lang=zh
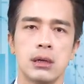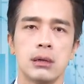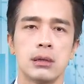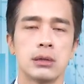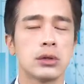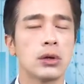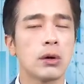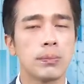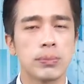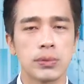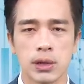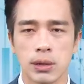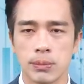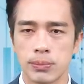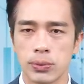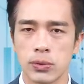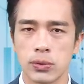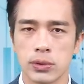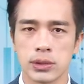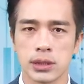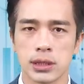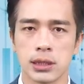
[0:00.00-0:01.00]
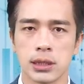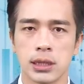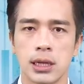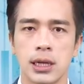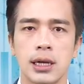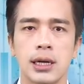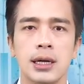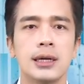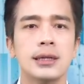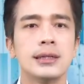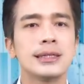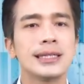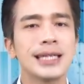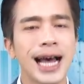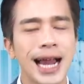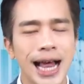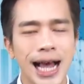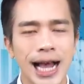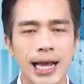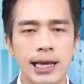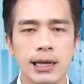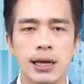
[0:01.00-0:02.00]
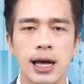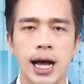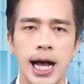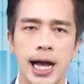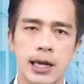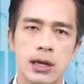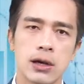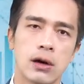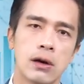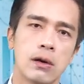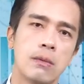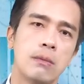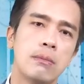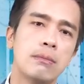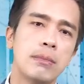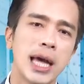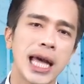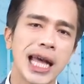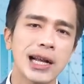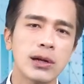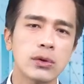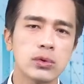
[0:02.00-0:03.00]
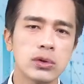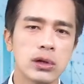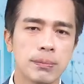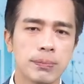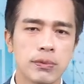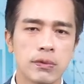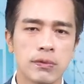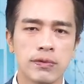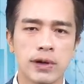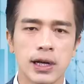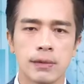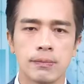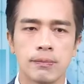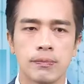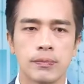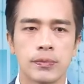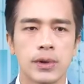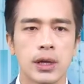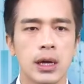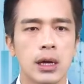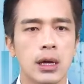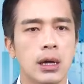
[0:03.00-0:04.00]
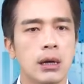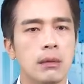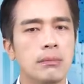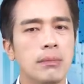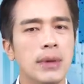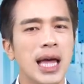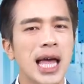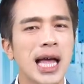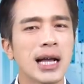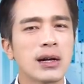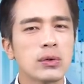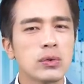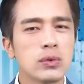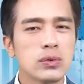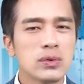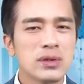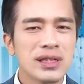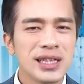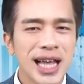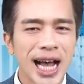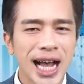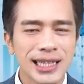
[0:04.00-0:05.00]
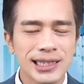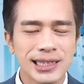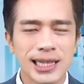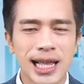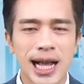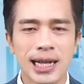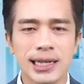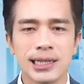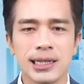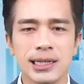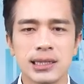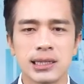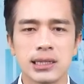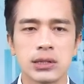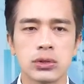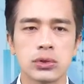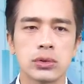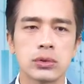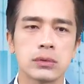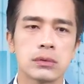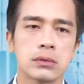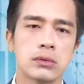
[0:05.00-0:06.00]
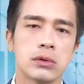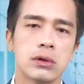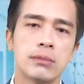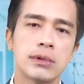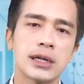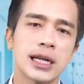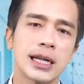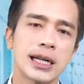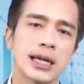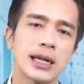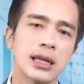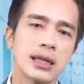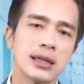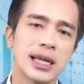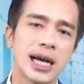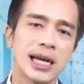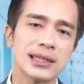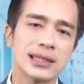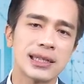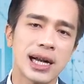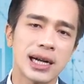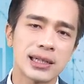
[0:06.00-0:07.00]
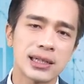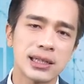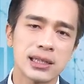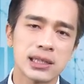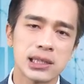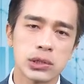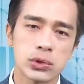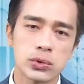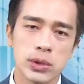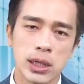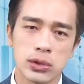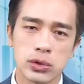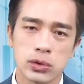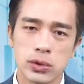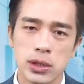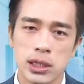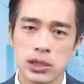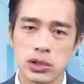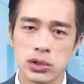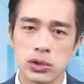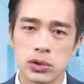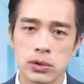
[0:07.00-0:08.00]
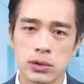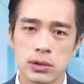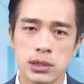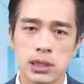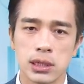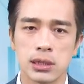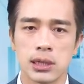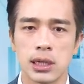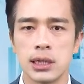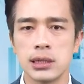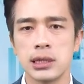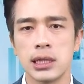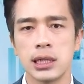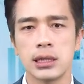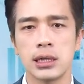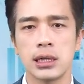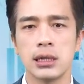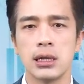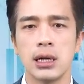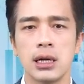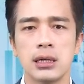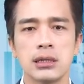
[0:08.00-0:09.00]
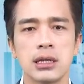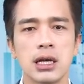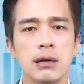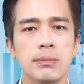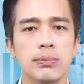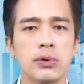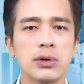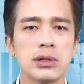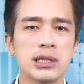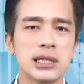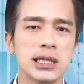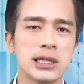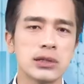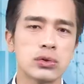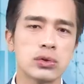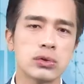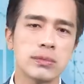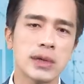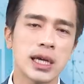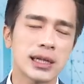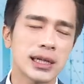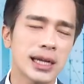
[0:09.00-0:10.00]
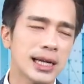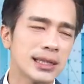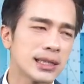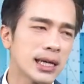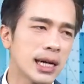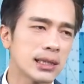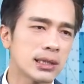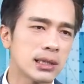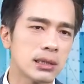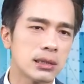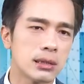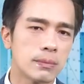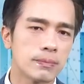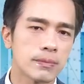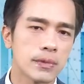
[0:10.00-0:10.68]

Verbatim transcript: 都不能破底。再来，还有美股的部分，美股纳斯达克指数，我们可以看到纳斯达克指数也出现修正，而且呢，这一波技术面看起来是